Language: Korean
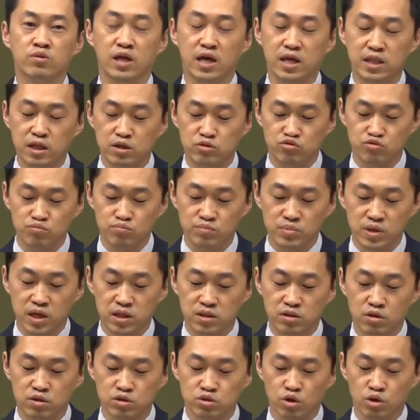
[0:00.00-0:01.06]
내내
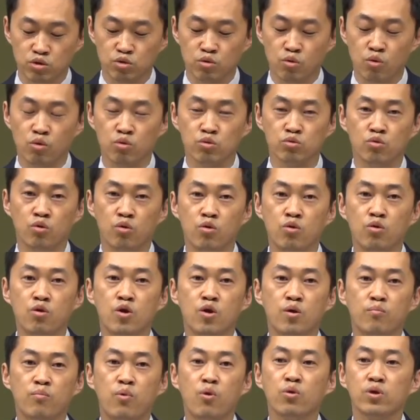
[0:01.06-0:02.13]
준비했던 전공도
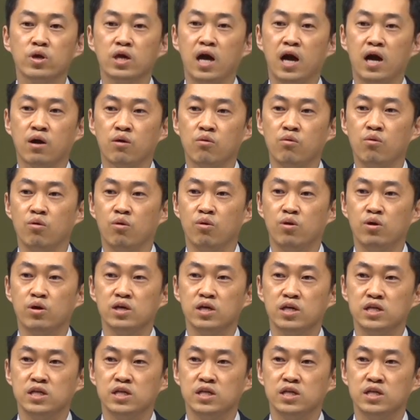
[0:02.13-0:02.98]
포기하고